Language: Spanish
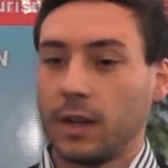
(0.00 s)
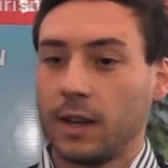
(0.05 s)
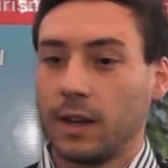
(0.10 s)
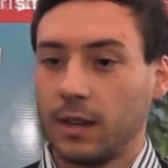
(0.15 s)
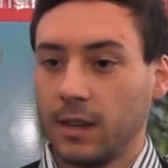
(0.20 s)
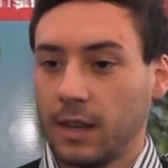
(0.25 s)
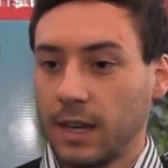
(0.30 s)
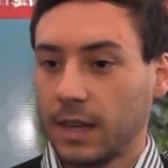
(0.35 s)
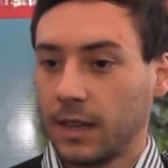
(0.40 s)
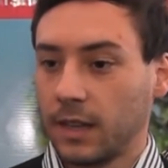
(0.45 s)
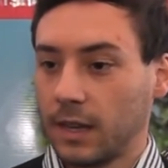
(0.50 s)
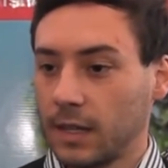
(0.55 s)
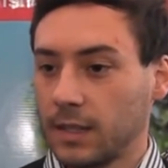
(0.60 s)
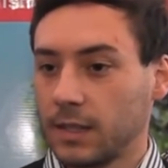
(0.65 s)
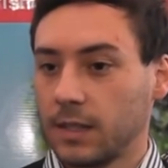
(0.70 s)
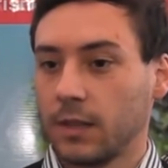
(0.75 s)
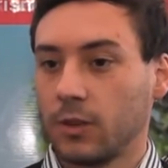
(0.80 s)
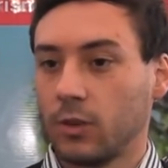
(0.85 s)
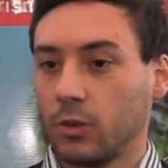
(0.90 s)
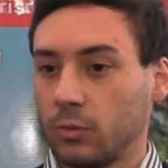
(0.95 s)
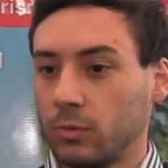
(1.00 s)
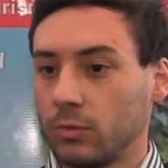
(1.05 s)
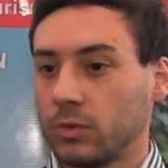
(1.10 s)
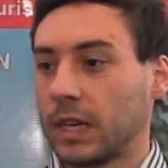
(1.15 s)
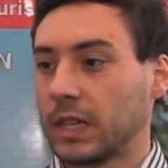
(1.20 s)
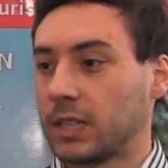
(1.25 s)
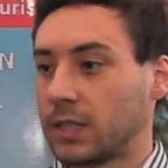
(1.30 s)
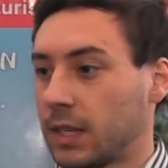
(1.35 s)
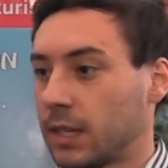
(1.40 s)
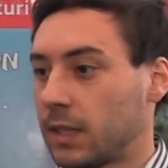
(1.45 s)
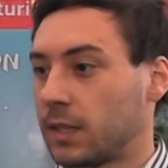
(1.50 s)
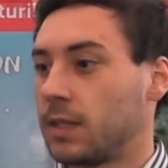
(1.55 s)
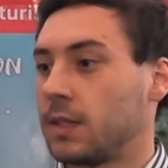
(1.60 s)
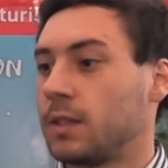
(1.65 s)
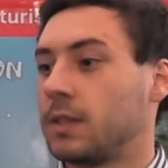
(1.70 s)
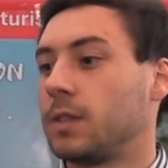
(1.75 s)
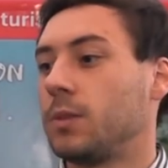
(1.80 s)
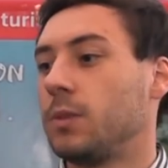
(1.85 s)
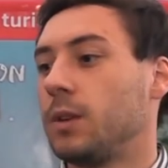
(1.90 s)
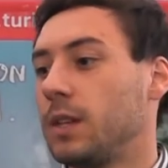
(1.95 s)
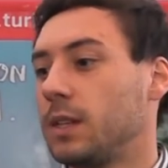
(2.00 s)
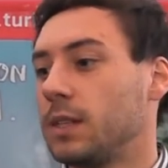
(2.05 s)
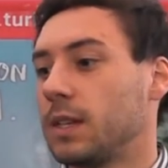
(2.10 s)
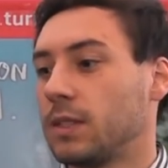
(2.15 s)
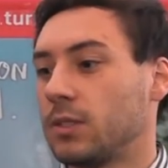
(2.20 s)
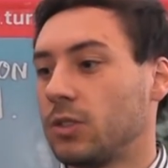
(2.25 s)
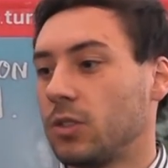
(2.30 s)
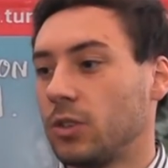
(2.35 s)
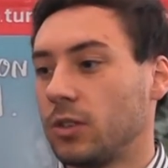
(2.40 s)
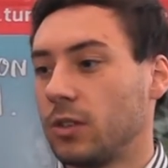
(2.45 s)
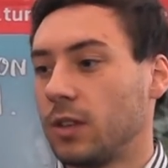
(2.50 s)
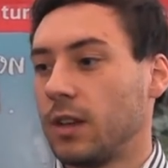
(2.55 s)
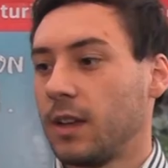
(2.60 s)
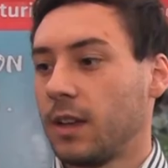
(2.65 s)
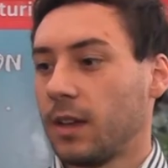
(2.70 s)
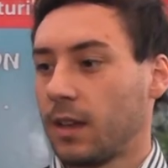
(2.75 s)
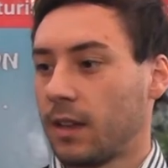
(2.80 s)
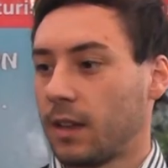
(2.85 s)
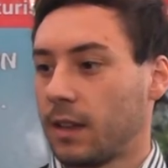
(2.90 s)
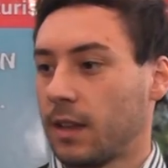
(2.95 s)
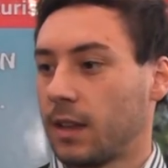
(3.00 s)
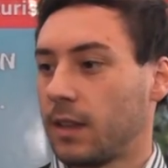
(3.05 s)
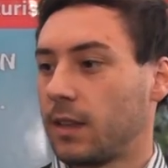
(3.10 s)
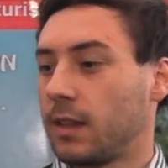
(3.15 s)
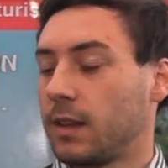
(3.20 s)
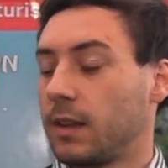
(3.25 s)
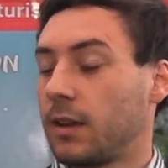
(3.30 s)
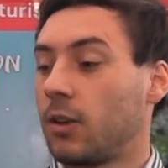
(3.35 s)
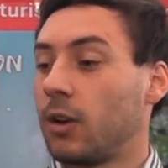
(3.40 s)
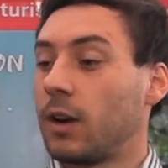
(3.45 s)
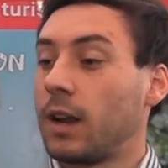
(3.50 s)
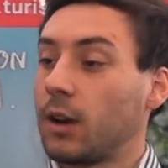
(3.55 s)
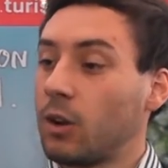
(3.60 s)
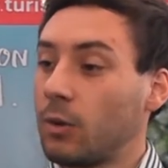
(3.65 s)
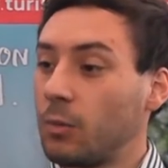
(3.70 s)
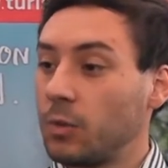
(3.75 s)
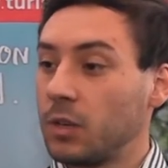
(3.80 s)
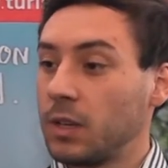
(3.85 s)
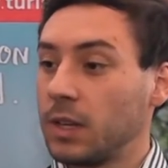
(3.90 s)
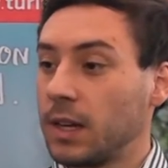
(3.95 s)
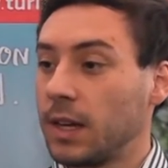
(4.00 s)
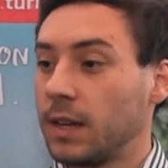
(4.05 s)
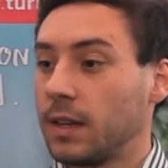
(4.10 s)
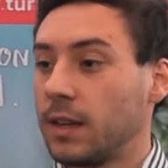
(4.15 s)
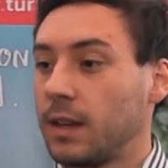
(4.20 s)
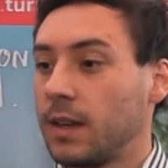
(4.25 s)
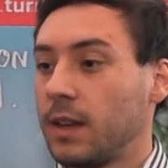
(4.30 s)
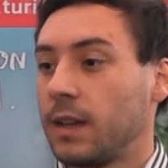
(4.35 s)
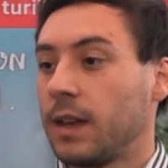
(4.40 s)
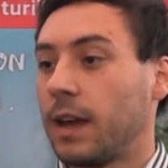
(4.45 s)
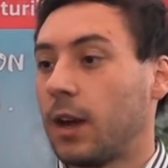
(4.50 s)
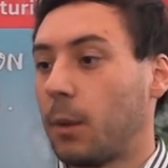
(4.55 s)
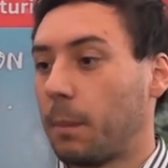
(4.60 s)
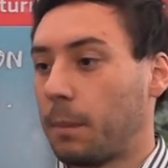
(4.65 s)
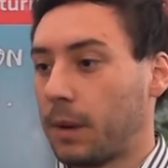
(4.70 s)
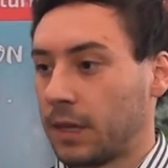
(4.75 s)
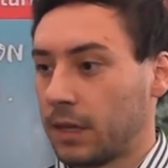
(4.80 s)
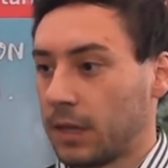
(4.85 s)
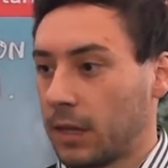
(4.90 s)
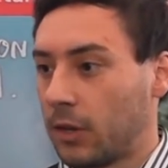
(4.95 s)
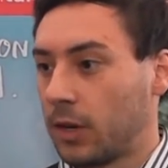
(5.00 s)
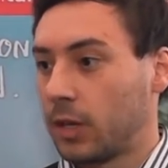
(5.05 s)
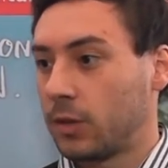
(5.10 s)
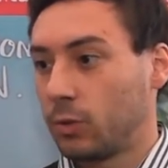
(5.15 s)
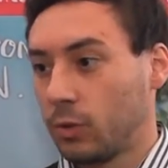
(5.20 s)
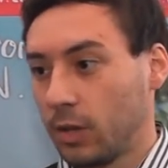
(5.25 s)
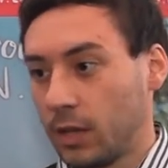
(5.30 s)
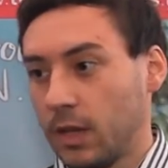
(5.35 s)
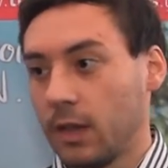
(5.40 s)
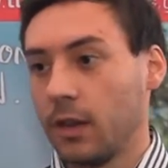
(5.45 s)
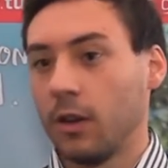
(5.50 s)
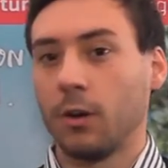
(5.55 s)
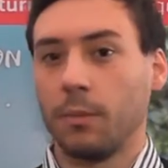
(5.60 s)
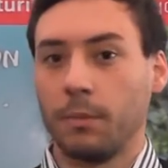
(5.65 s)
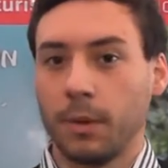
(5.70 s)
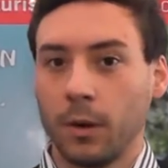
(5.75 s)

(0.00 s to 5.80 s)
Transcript: el día 13, con un taller de sensibilización que está destinado a la comunidad y a los prestadores turísticos.